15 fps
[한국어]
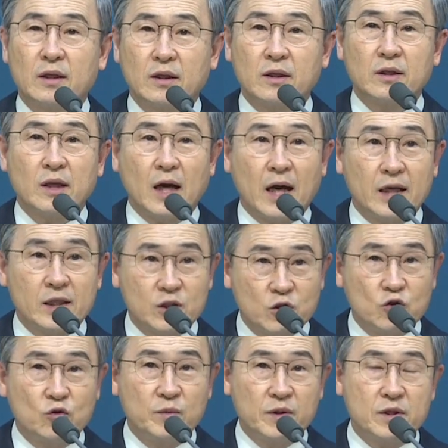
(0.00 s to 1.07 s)
그런
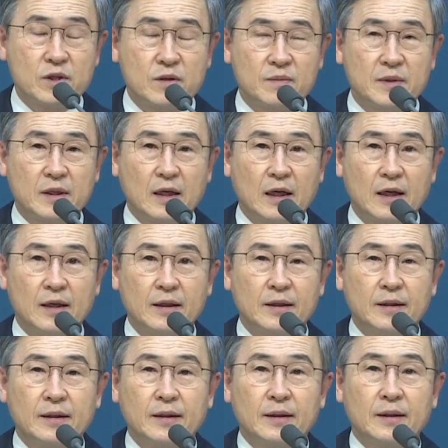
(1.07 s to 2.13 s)
아쉬움이 있습니다.
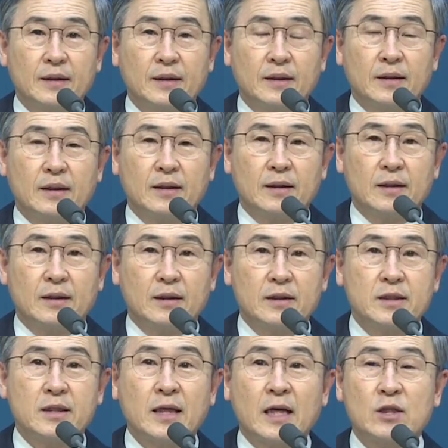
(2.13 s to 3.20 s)
어,
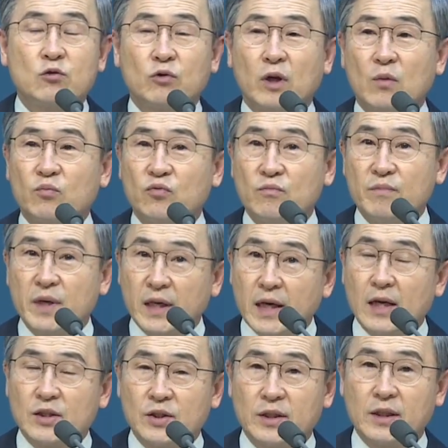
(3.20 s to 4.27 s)
이제 다시 우리가 분명히
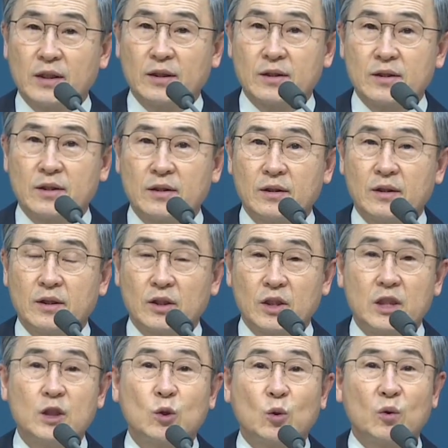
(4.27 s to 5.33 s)
아셔야 될 것은
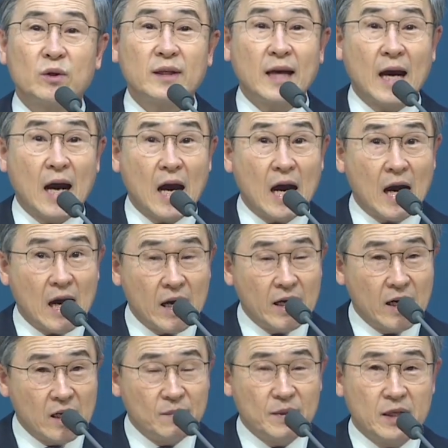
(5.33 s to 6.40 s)
기도는
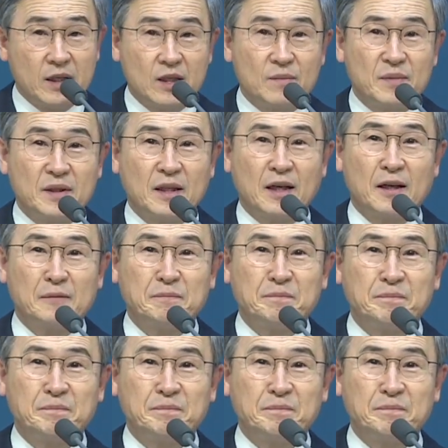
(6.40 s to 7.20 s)
하나님의 일입니다.